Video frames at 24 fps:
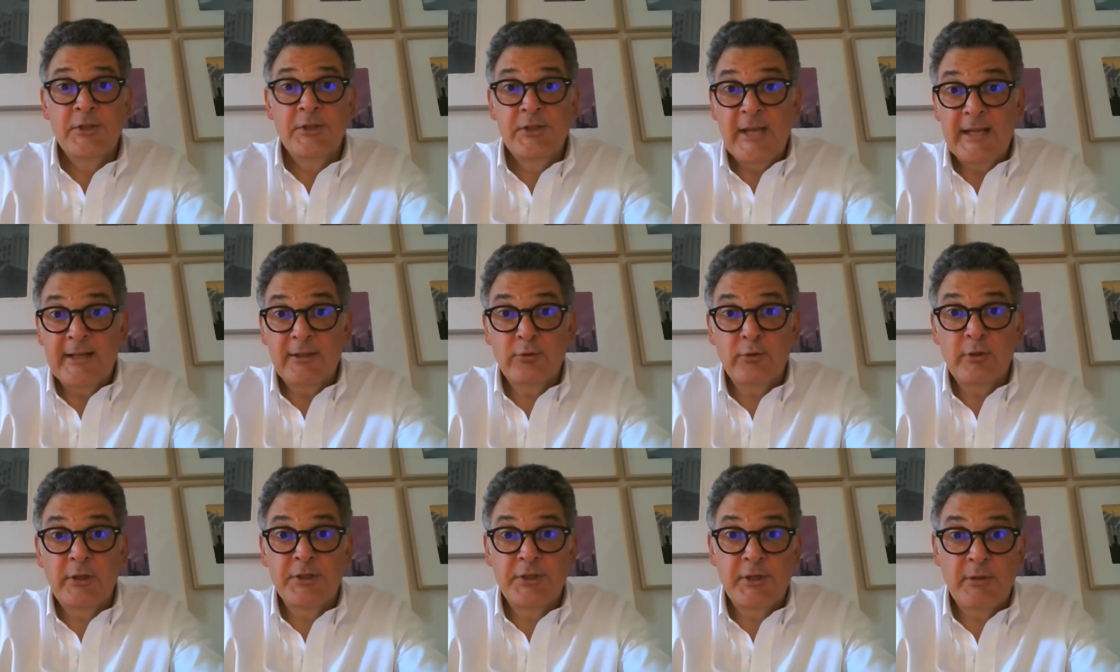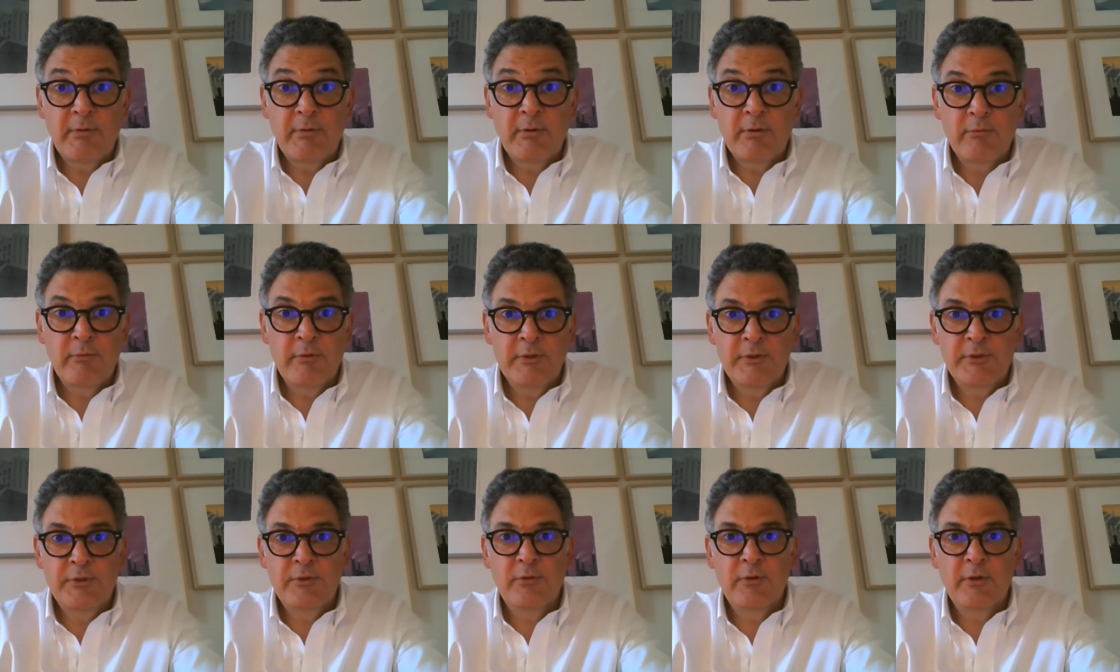Certo che c'è una
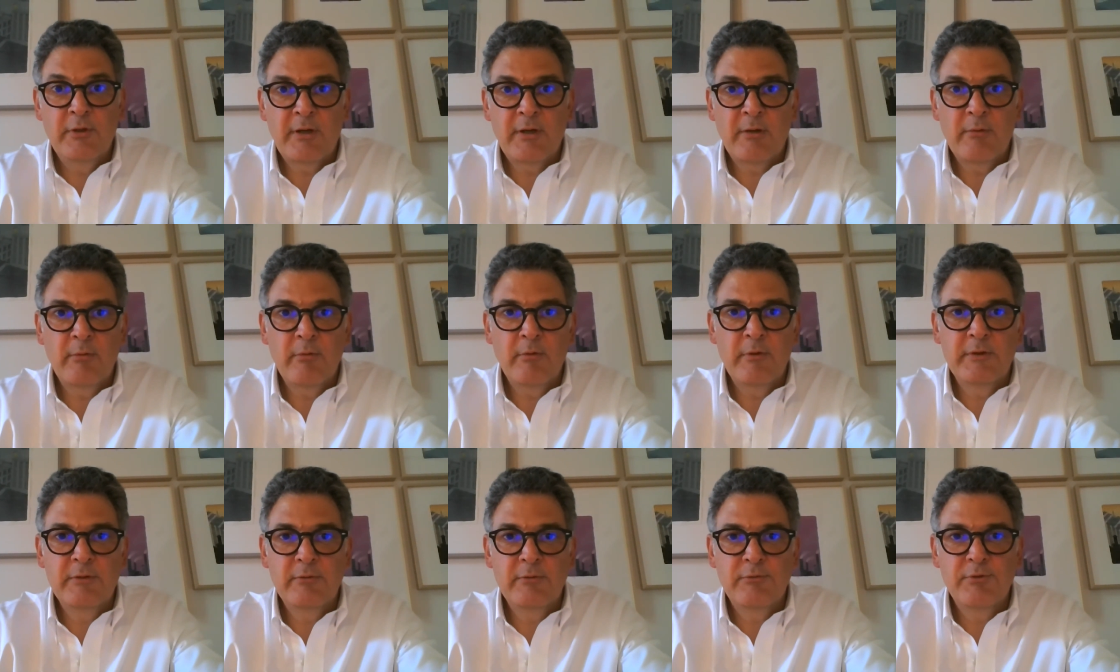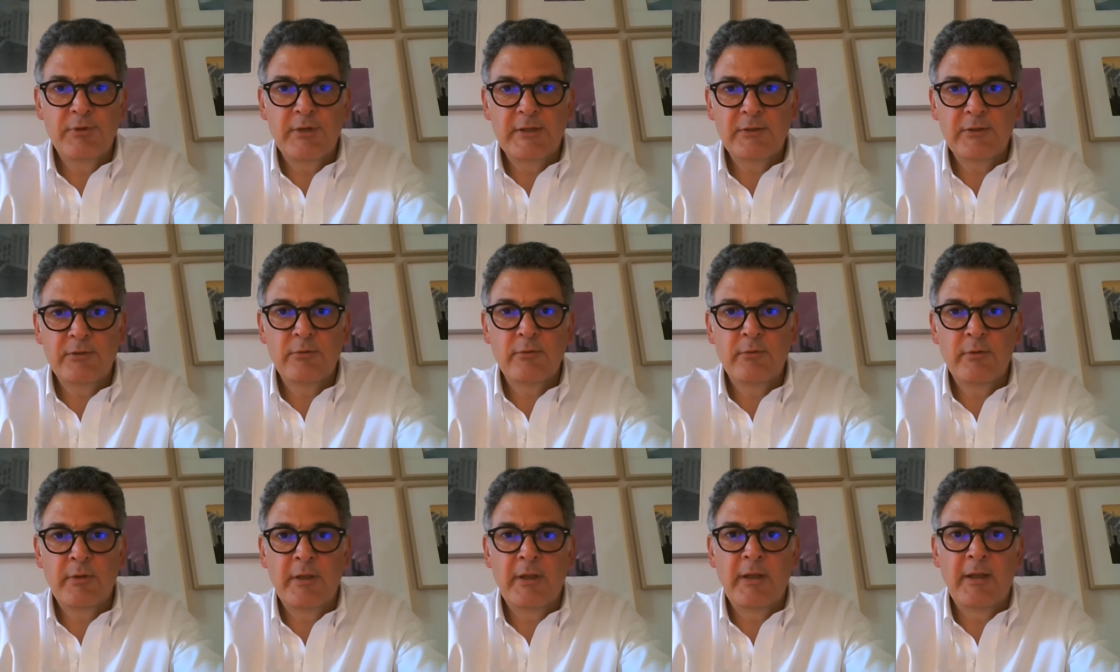connessione tra quello che è
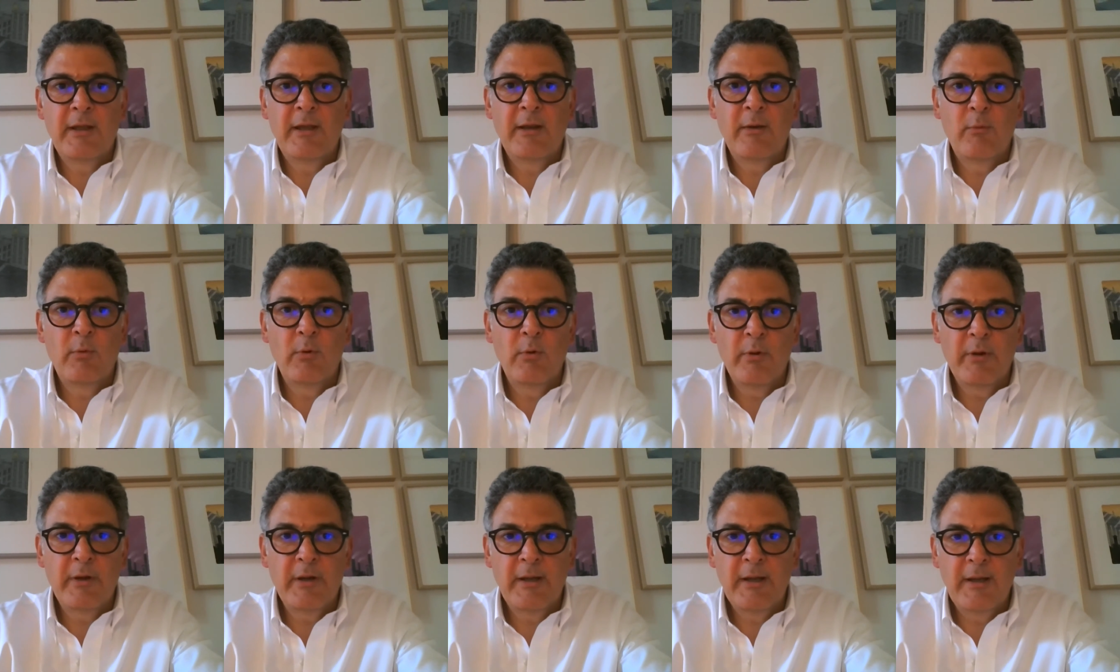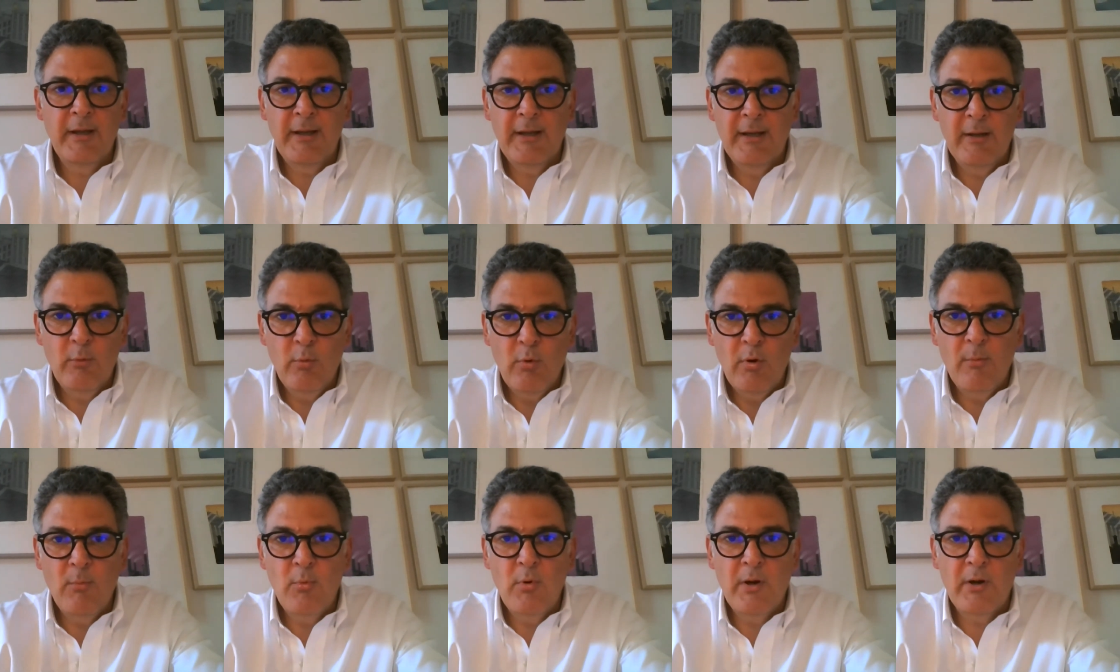successo e quello che
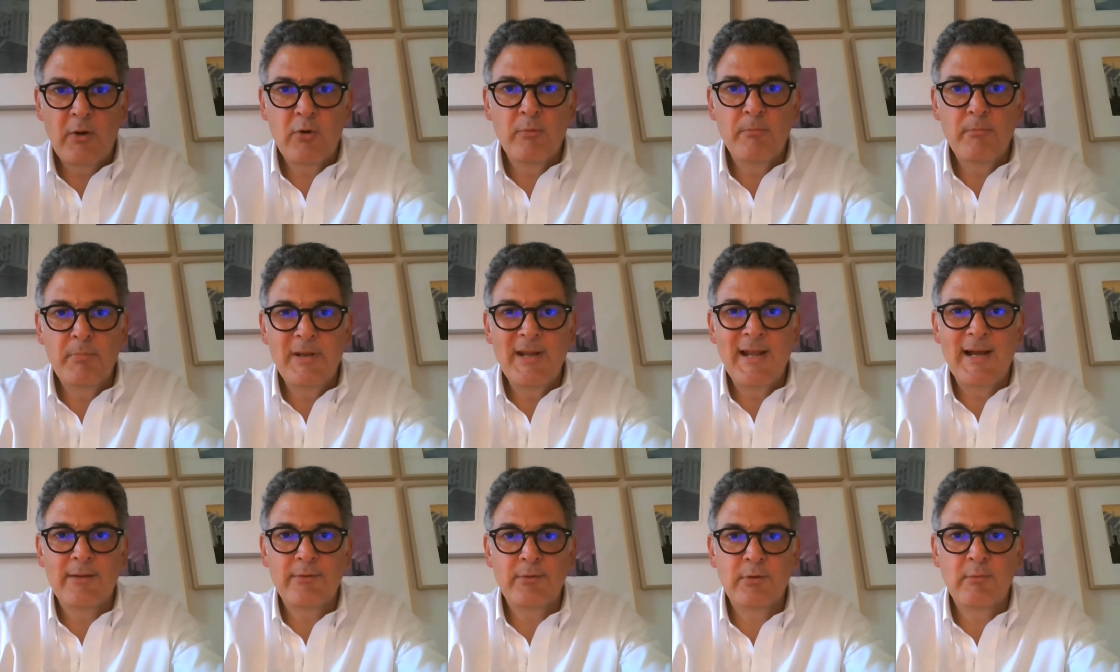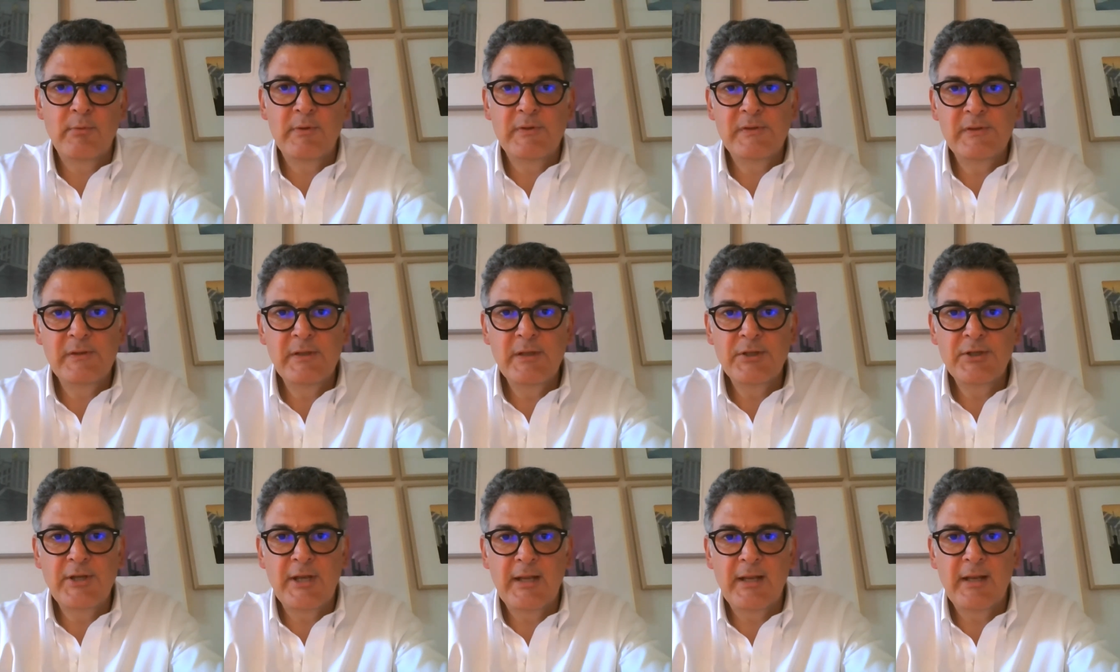l'uomo ha combinato in questi
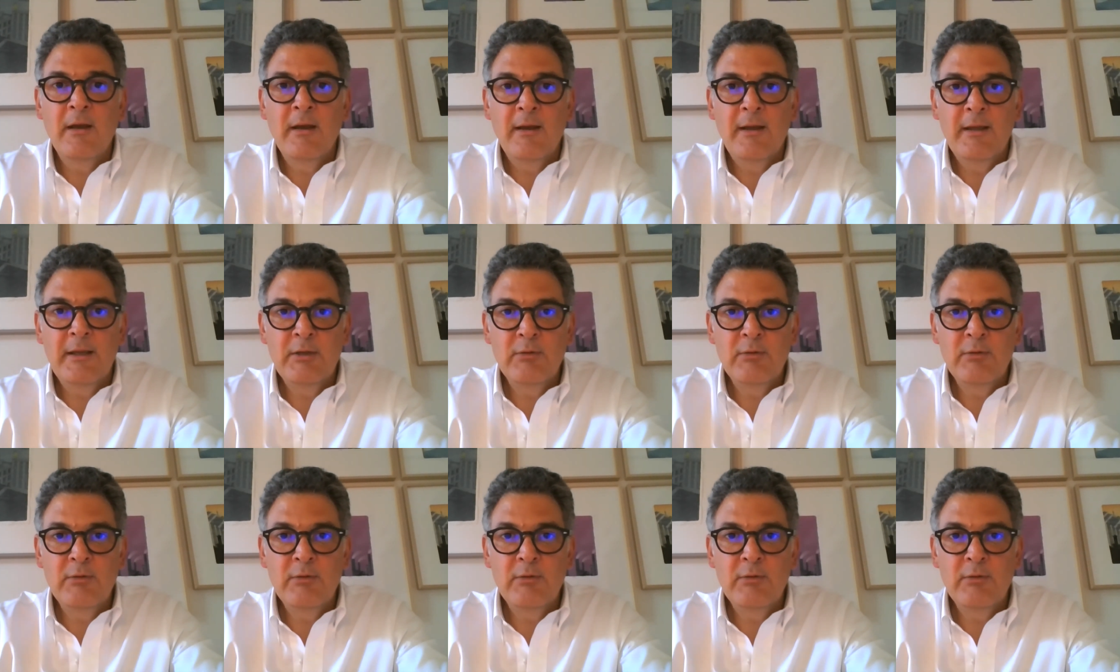decenni.